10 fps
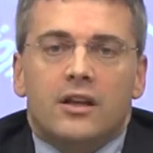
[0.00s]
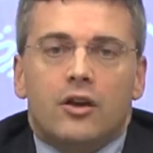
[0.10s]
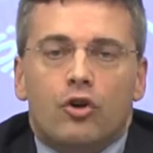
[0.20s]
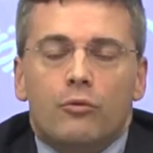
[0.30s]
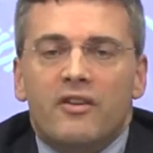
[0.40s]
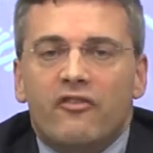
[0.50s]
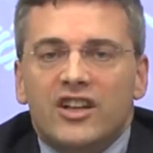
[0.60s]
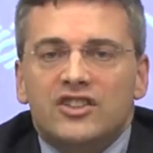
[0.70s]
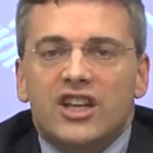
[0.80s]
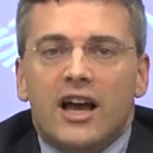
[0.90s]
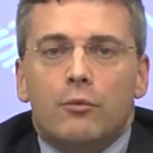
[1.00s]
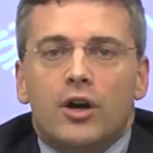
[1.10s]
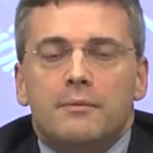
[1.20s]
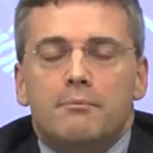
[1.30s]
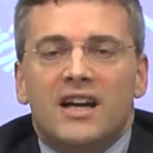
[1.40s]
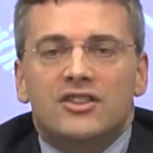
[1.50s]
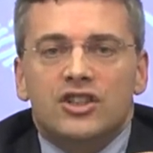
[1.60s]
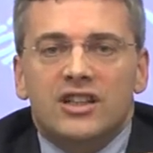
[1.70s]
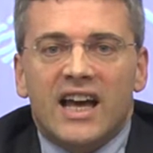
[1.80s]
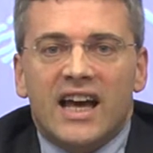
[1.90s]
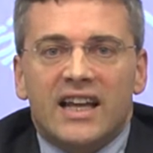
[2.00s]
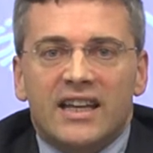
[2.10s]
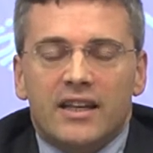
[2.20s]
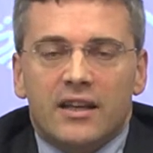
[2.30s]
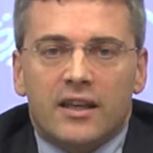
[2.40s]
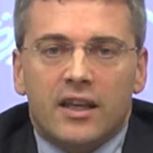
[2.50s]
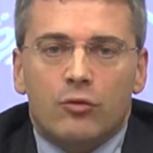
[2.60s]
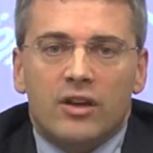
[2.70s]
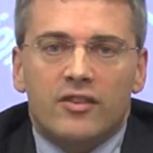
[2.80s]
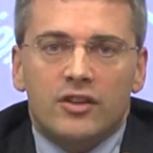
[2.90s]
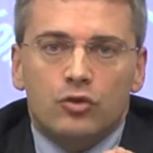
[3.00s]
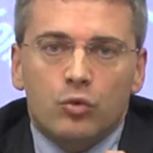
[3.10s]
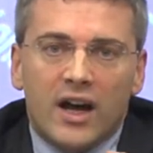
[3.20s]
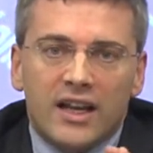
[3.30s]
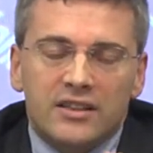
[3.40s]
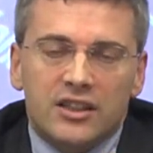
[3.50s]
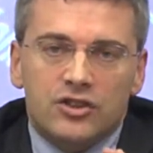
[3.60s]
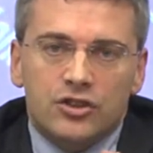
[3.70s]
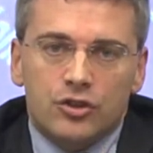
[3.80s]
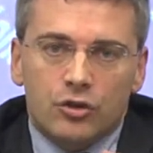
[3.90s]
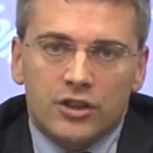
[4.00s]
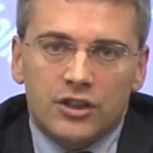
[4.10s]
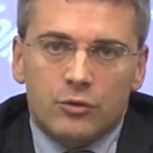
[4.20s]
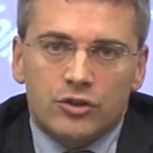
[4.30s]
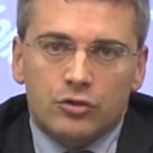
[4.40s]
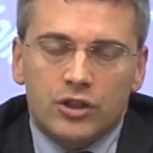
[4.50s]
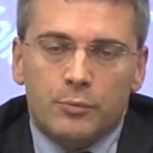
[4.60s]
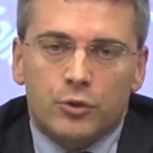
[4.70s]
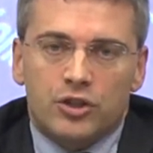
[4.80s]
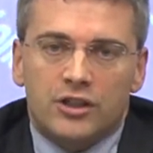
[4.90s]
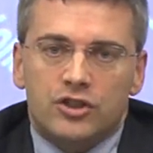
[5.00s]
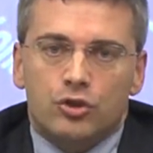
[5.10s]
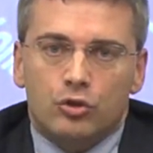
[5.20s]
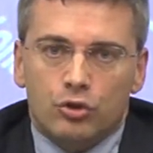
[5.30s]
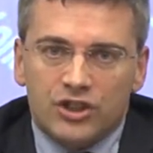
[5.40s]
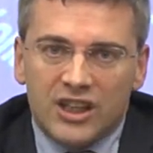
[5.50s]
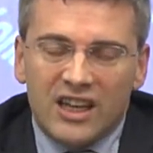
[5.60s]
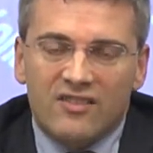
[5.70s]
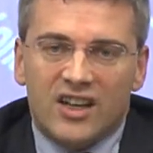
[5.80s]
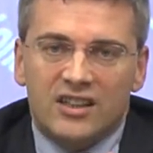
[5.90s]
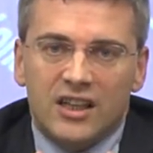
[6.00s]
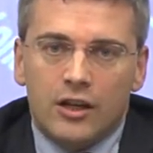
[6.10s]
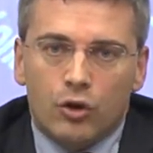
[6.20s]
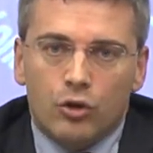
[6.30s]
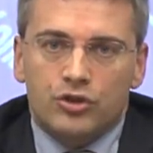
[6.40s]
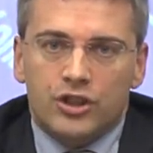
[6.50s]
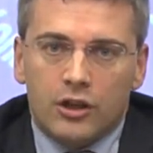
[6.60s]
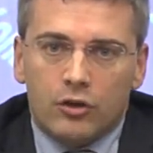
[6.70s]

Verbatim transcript: Come facciamo a immaginare che un'eventuale decisione di questo tipo, cioè di sottoscrivere, di riconoscere il